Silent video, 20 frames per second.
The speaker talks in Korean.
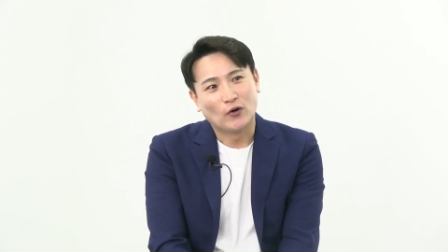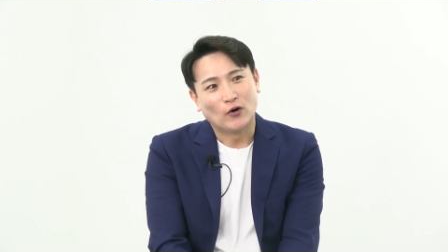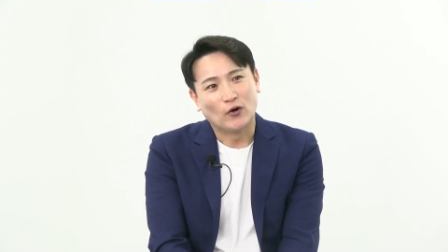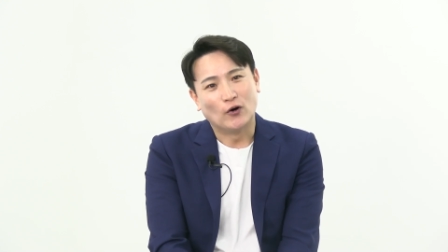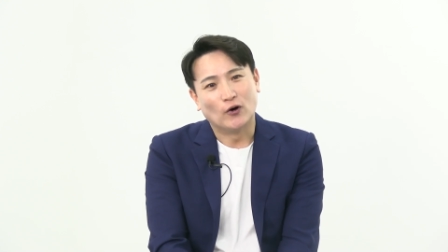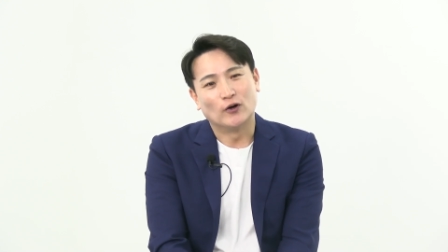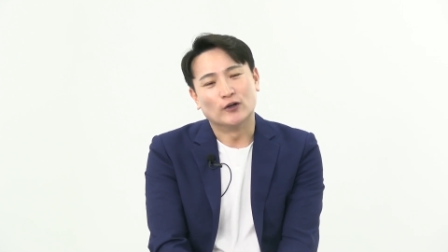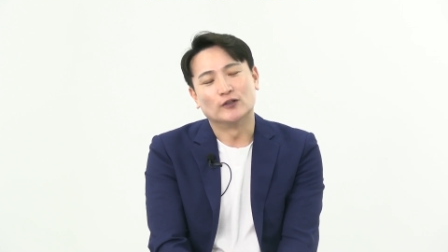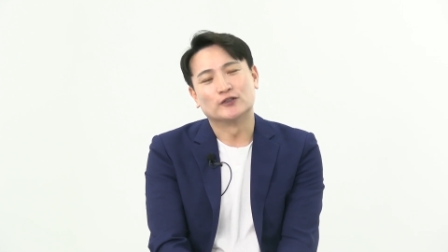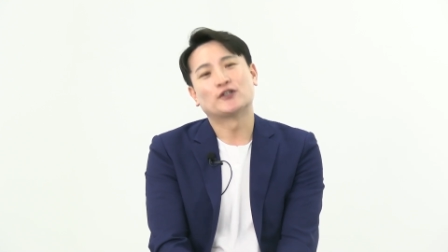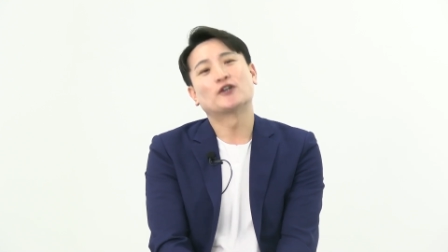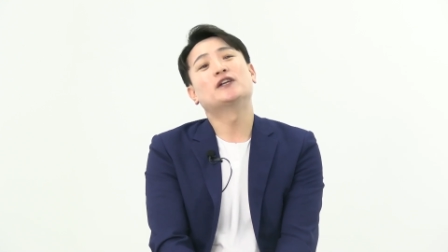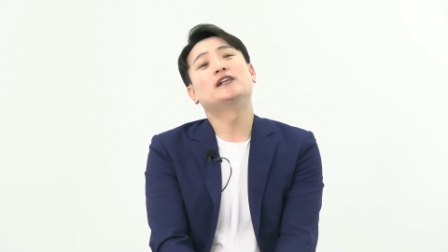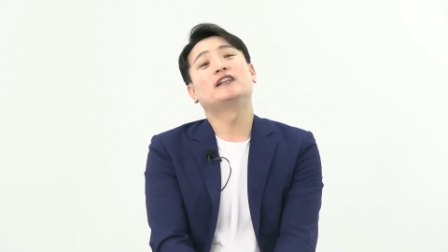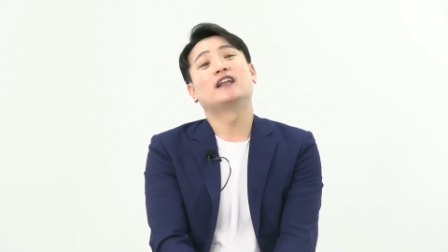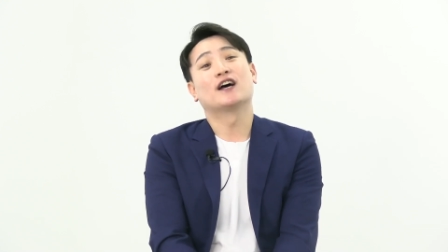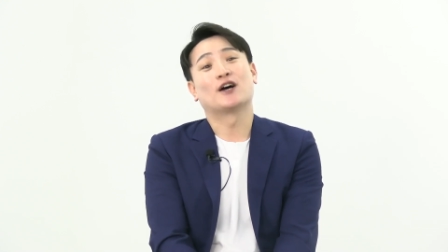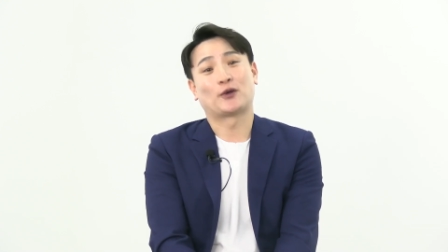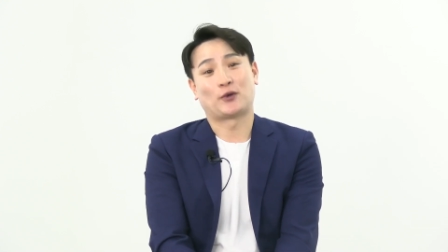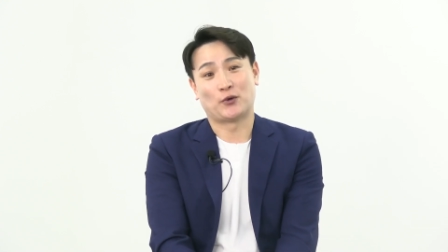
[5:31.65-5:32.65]
어,
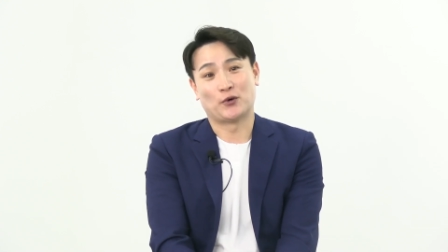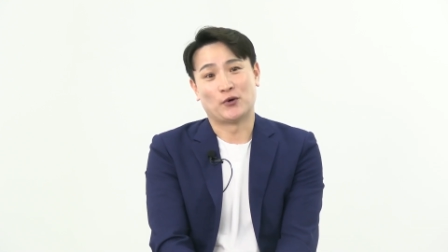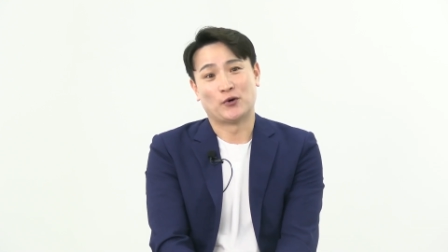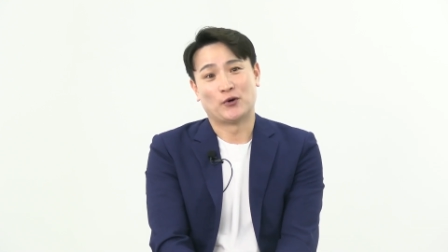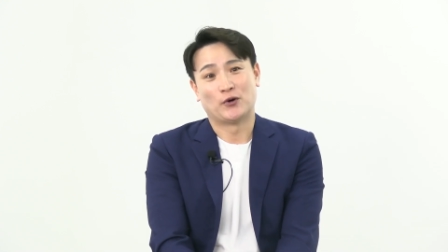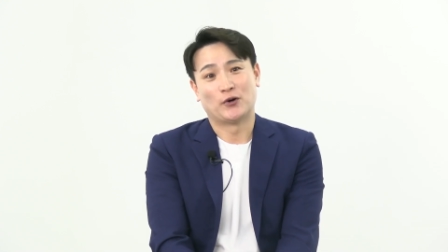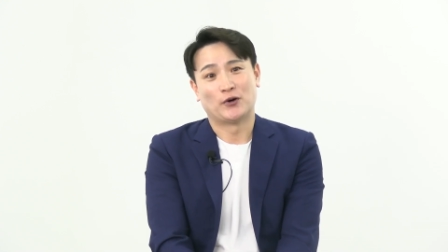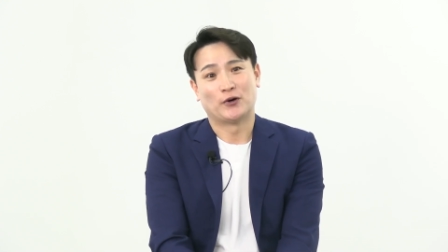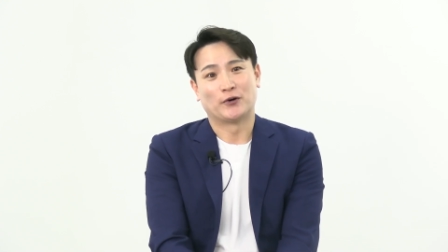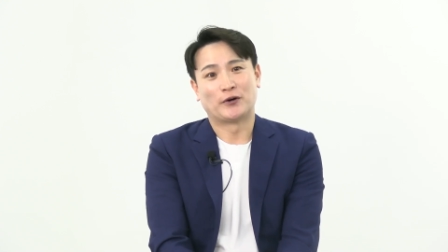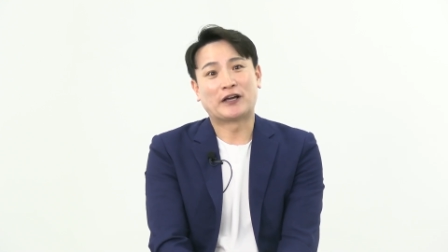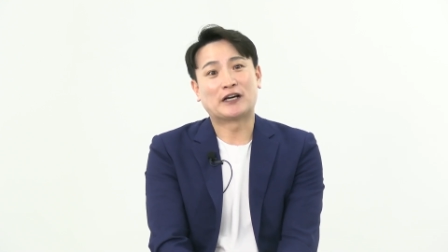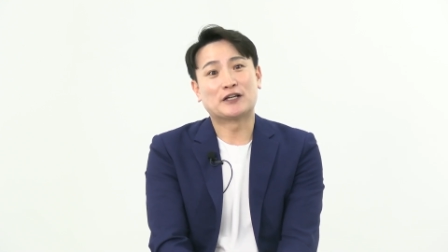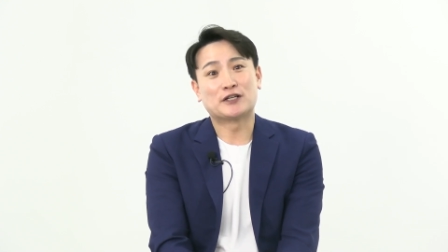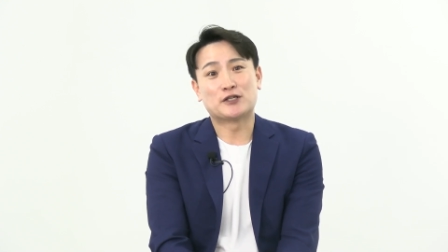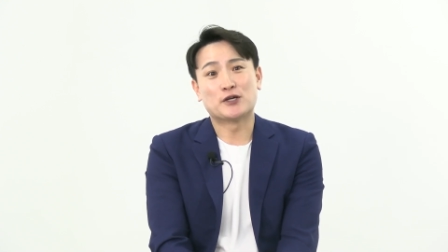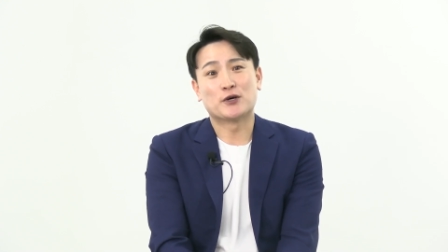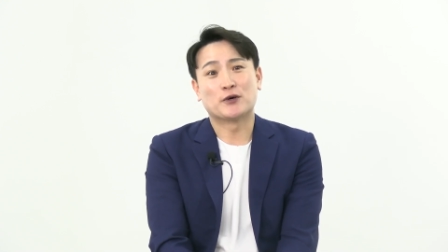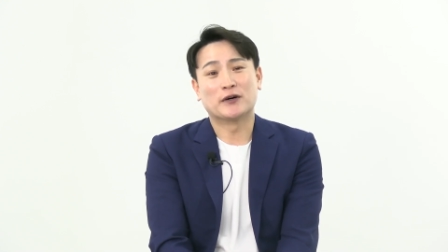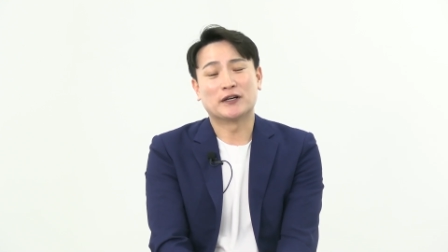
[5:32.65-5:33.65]
서일대학교
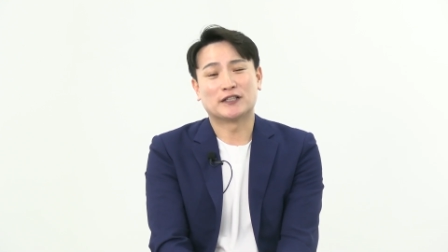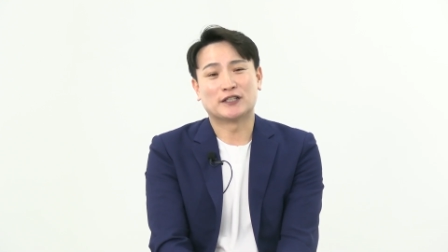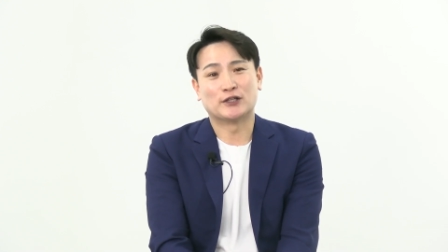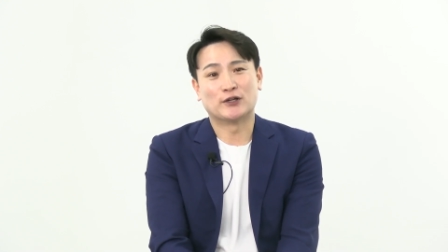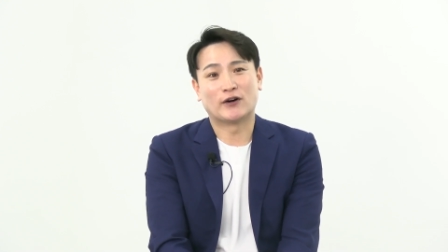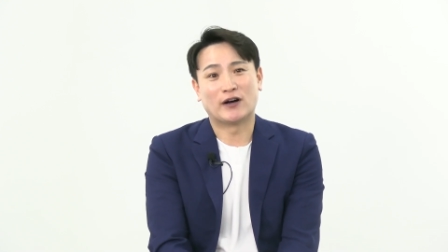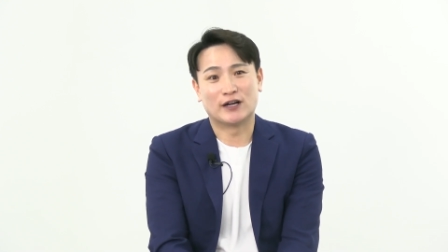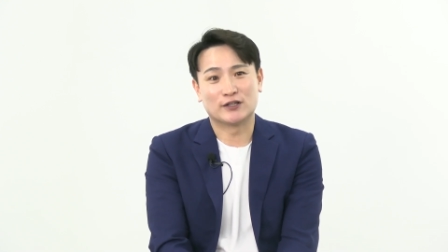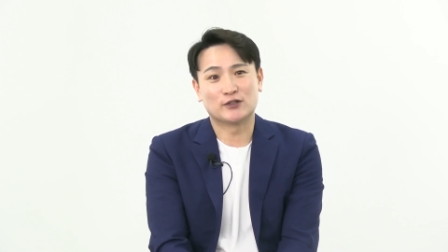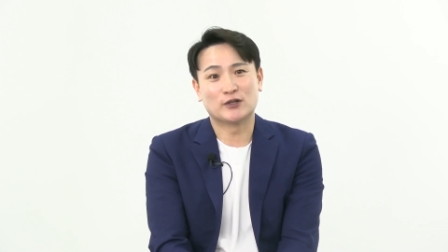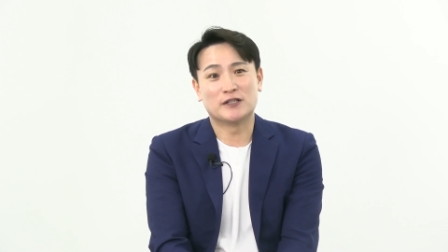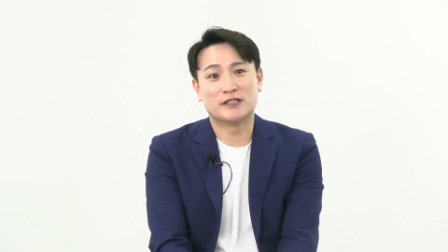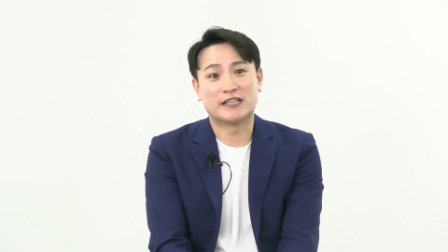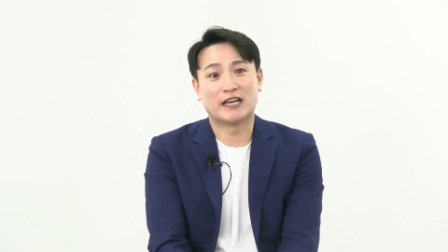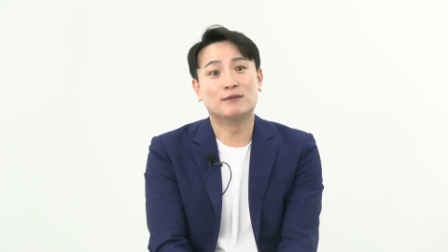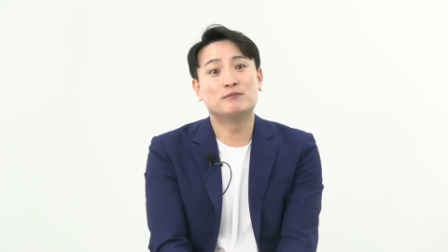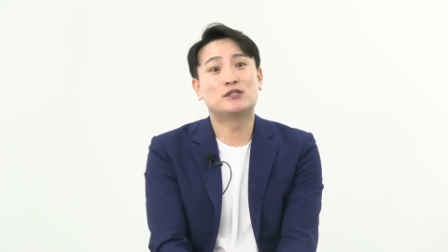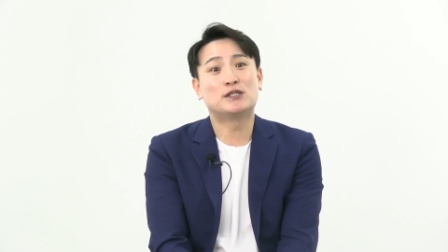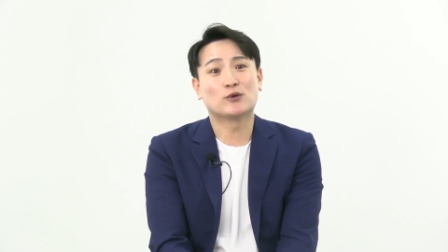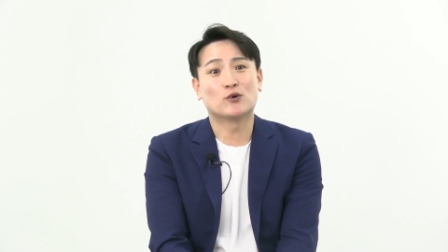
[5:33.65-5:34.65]
레크레이션과에 들어가서 이제
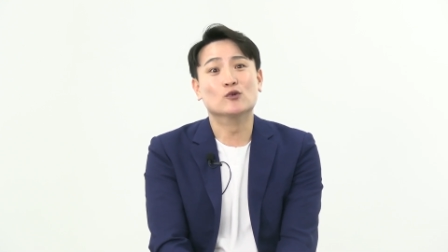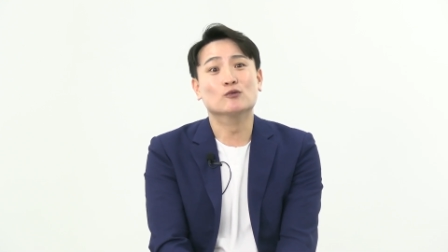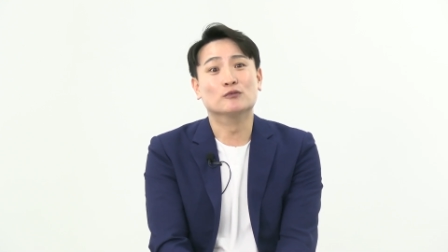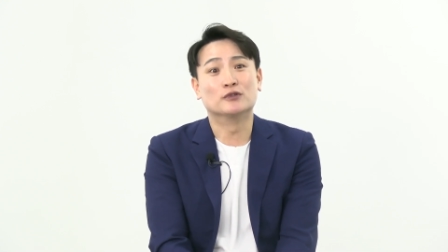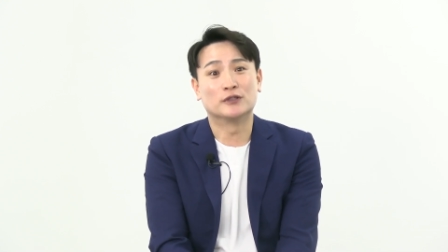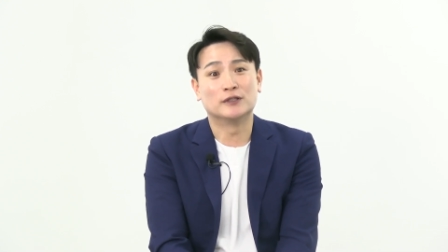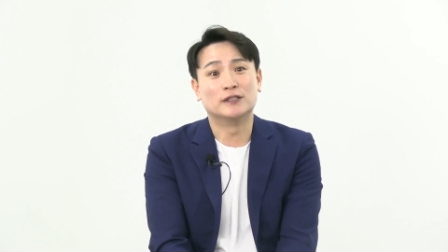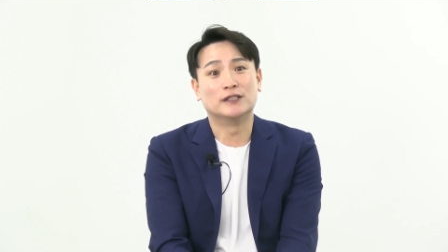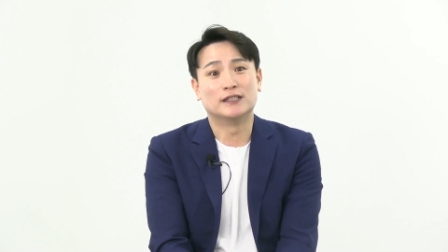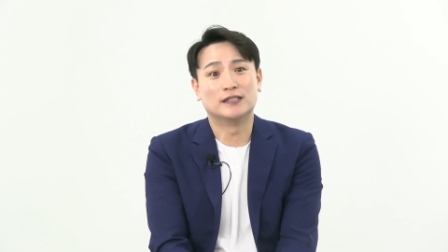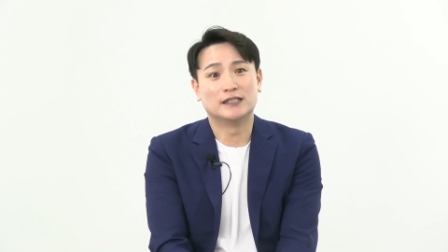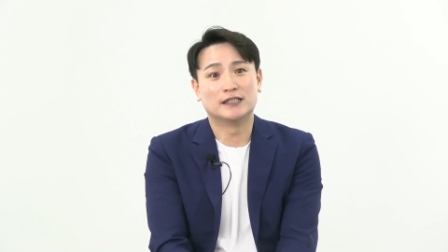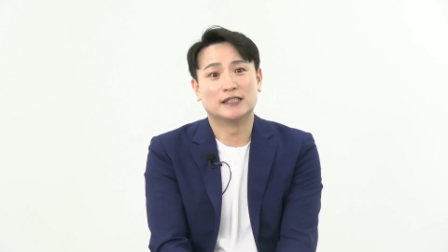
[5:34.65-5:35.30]
MC 공부를